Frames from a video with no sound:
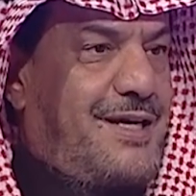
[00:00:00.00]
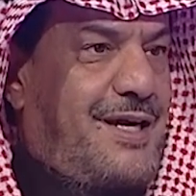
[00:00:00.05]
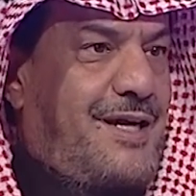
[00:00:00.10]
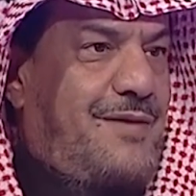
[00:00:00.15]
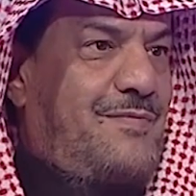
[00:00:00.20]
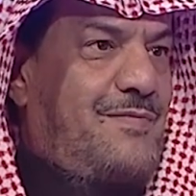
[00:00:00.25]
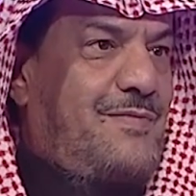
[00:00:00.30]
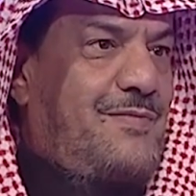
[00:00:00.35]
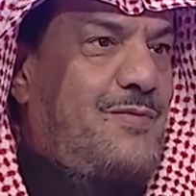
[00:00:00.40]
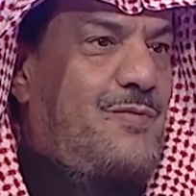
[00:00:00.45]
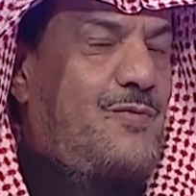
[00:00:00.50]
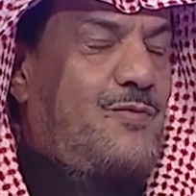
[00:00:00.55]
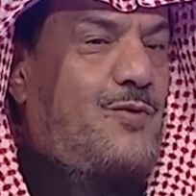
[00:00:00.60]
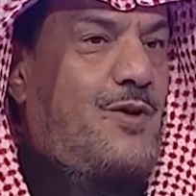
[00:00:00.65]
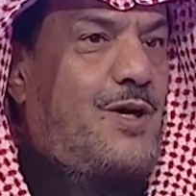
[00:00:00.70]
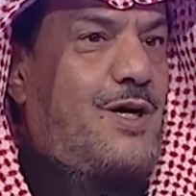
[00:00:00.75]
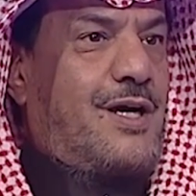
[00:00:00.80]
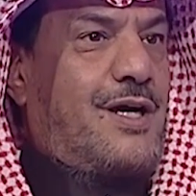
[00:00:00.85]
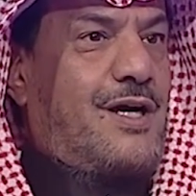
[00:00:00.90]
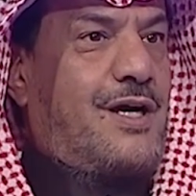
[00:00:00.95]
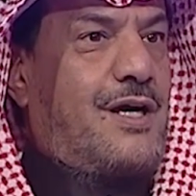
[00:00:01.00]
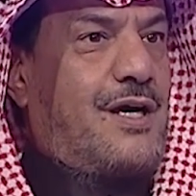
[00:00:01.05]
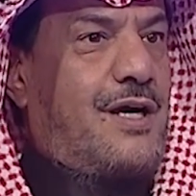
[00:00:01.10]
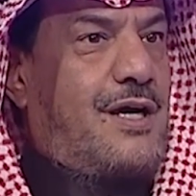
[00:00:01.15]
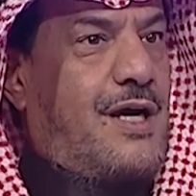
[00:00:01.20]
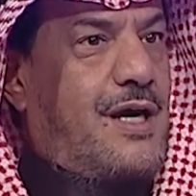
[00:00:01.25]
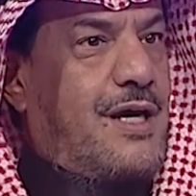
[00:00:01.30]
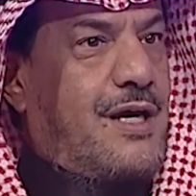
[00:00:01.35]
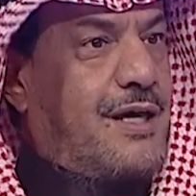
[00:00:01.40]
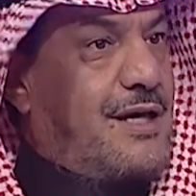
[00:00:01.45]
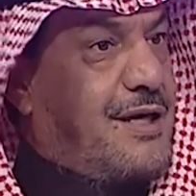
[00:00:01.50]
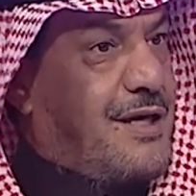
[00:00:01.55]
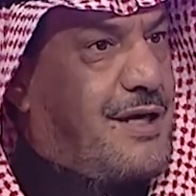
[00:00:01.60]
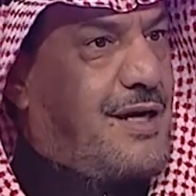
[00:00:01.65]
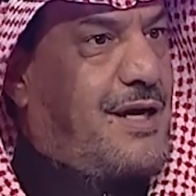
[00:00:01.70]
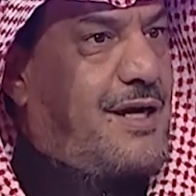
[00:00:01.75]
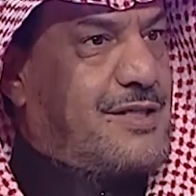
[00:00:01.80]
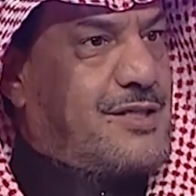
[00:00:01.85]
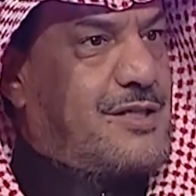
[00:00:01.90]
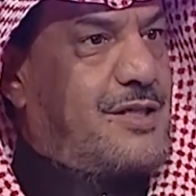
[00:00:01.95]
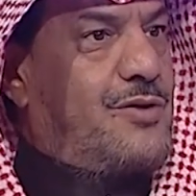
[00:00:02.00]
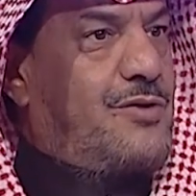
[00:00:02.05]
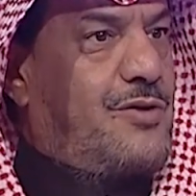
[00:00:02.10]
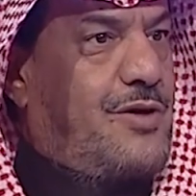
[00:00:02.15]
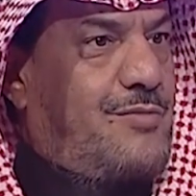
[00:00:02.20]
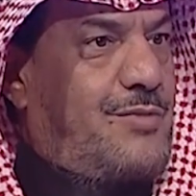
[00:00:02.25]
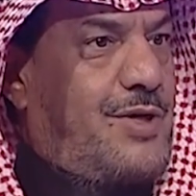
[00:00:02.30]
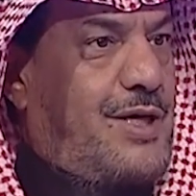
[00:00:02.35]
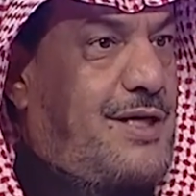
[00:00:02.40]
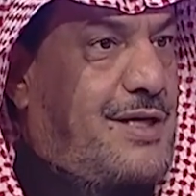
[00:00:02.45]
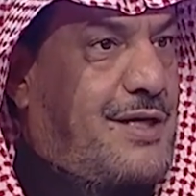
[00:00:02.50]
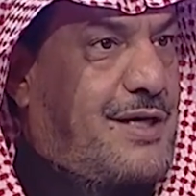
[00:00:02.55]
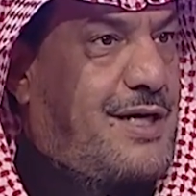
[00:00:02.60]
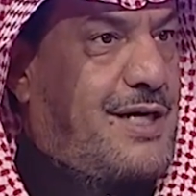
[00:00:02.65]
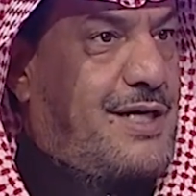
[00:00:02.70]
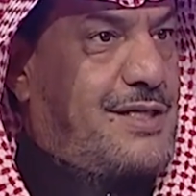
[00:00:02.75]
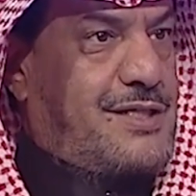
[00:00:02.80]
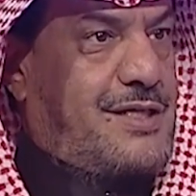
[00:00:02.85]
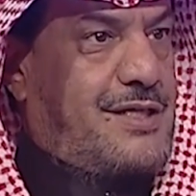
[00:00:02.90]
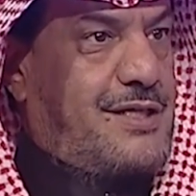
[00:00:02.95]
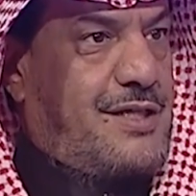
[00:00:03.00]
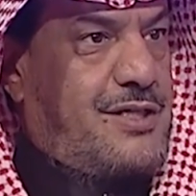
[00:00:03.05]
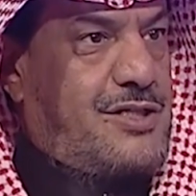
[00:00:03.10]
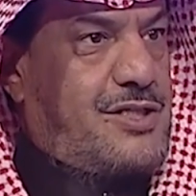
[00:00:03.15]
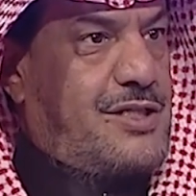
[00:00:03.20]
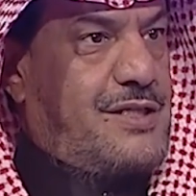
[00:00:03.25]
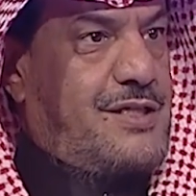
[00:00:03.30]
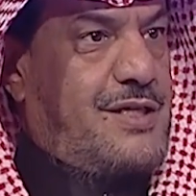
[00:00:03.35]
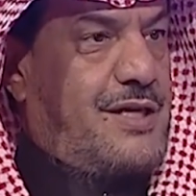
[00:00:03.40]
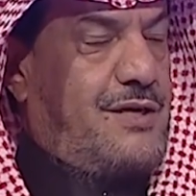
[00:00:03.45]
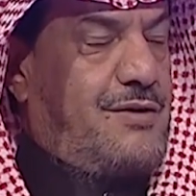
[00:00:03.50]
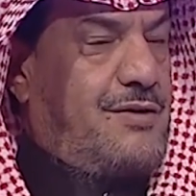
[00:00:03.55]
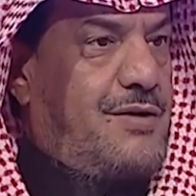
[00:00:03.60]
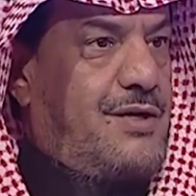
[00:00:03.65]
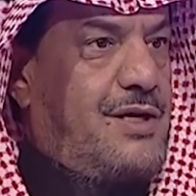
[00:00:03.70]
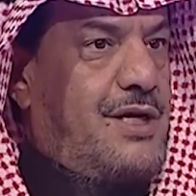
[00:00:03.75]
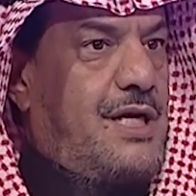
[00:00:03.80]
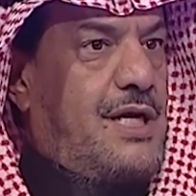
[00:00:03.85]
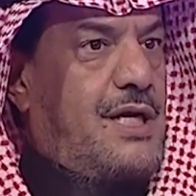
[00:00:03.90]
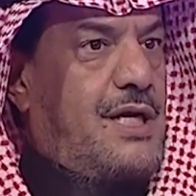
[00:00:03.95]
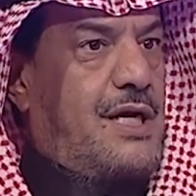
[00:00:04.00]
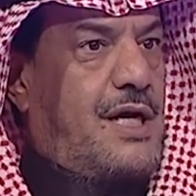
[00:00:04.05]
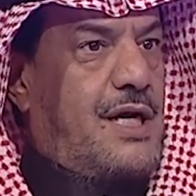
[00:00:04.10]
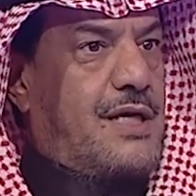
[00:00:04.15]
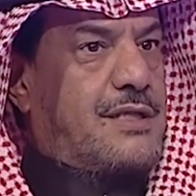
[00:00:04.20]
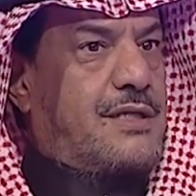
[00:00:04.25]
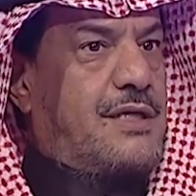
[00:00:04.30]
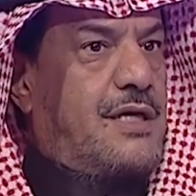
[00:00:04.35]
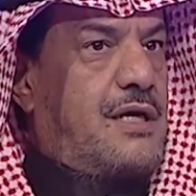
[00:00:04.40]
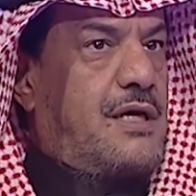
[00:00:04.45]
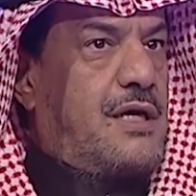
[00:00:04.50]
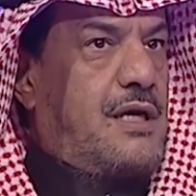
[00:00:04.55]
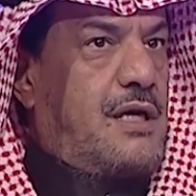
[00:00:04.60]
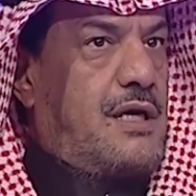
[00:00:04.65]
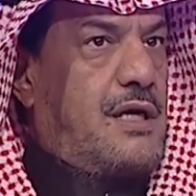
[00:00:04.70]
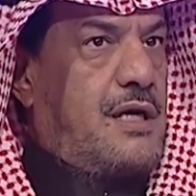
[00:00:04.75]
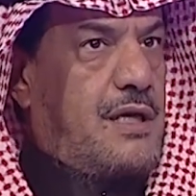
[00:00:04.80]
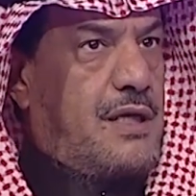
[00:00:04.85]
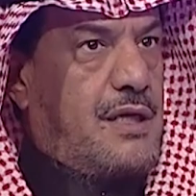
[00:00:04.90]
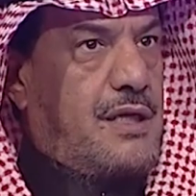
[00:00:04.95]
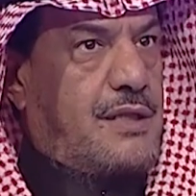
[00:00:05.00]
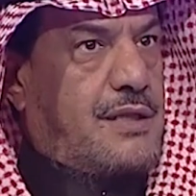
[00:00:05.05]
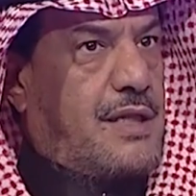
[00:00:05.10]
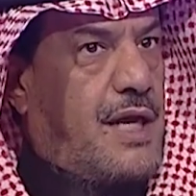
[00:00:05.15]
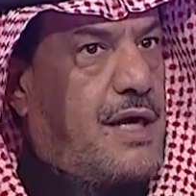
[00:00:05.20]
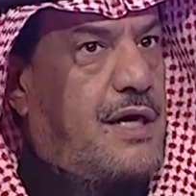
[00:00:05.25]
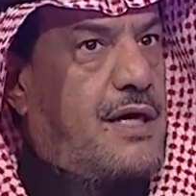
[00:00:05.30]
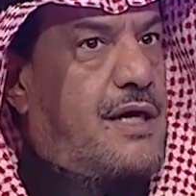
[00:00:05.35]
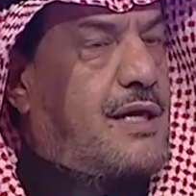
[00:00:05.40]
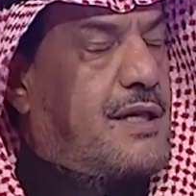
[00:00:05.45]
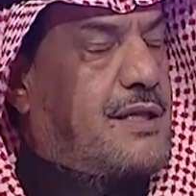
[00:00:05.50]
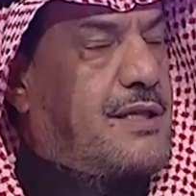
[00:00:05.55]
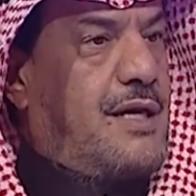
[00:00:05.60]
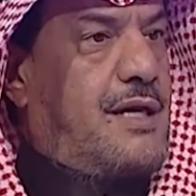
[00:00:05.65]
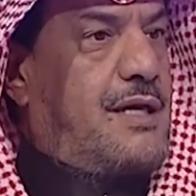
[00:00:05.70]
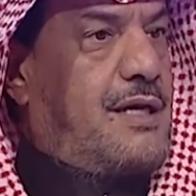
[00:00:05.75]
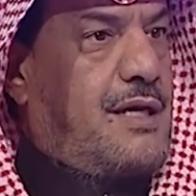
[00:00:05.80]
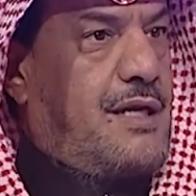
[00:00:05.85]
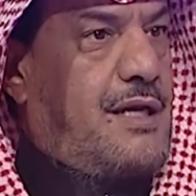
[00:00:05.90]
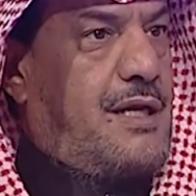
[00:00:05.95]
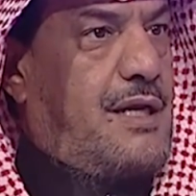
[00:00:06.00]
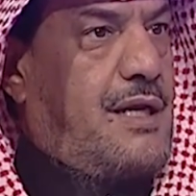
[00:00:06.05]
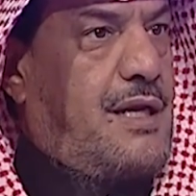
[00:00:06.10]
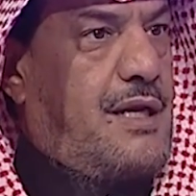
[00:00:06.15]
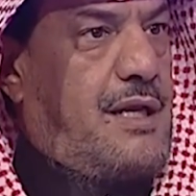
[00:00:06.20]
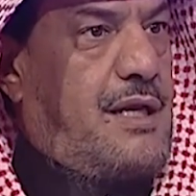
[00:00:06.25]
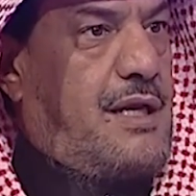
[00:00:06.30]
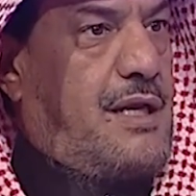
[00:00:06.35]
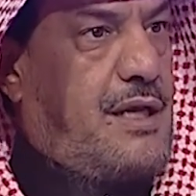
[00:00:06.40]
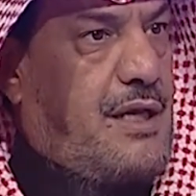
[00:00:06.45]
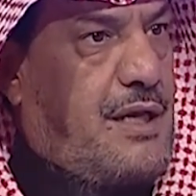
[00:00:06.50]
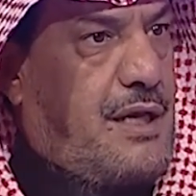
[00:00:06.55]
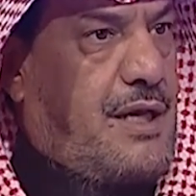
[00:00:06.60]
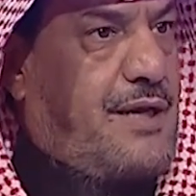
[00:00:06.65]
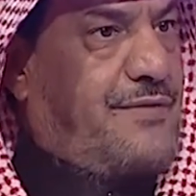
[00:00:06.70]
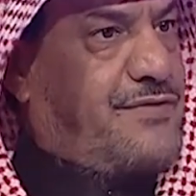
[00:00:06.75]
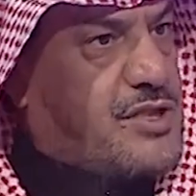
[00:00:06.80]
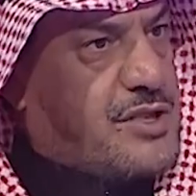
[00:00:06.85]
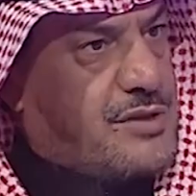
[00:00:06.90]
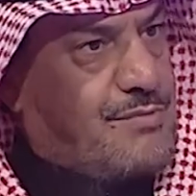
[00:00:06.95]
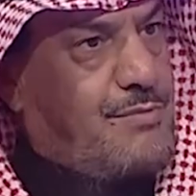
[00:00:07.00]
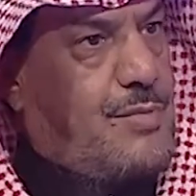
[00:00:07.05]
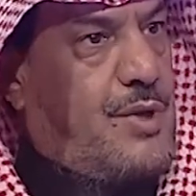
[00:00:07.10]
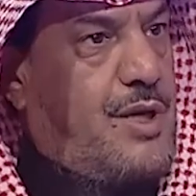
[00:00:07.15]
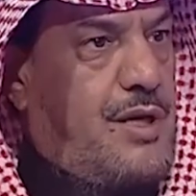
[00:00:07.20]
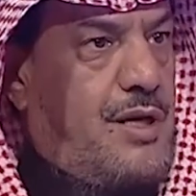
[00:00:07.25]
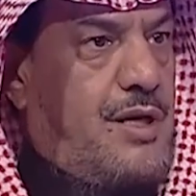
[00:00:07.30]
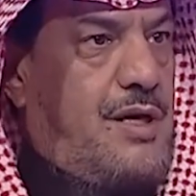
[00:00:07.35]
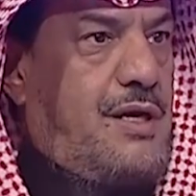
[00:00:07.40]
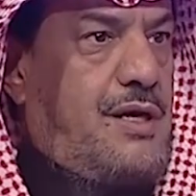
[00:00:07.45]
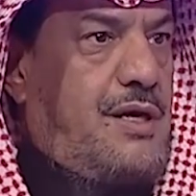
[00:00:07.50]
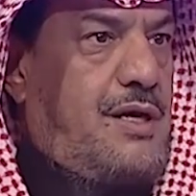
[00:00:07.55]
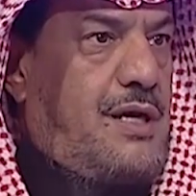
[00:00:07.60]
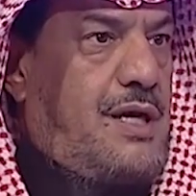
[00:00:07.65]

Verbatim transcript: نعم فحقيقة حصل نوع من الإحراج كذا جدا حتى آه، تأخرت العفش من